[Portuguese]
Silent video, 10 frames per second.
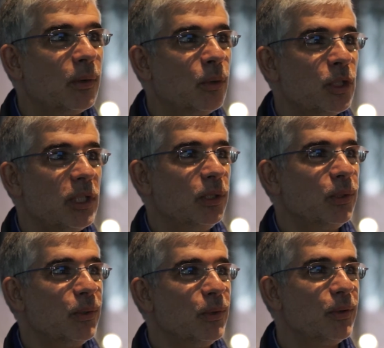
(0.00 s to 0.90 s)

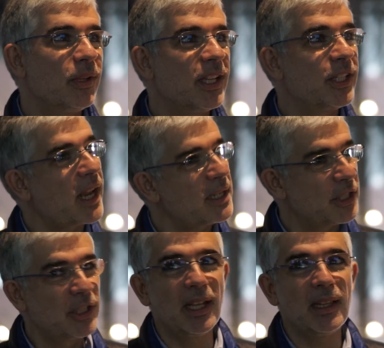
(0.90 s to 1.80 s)
considerou que as
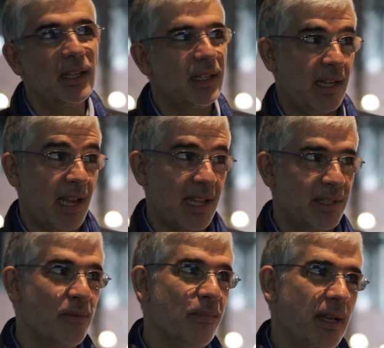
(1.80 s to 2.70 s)
casas dela
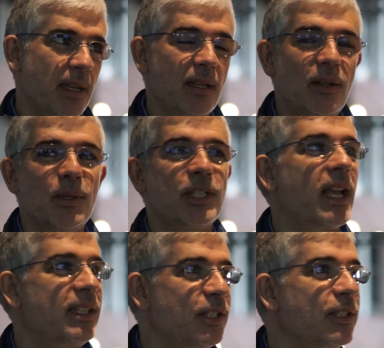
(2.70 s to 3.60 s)
casam bem com as
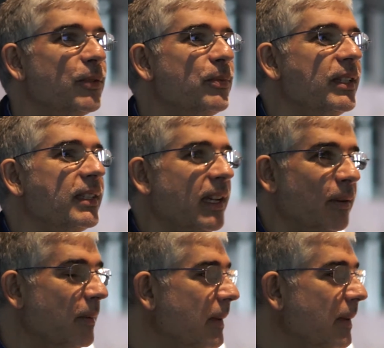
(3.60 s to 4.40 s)
casas da exposição.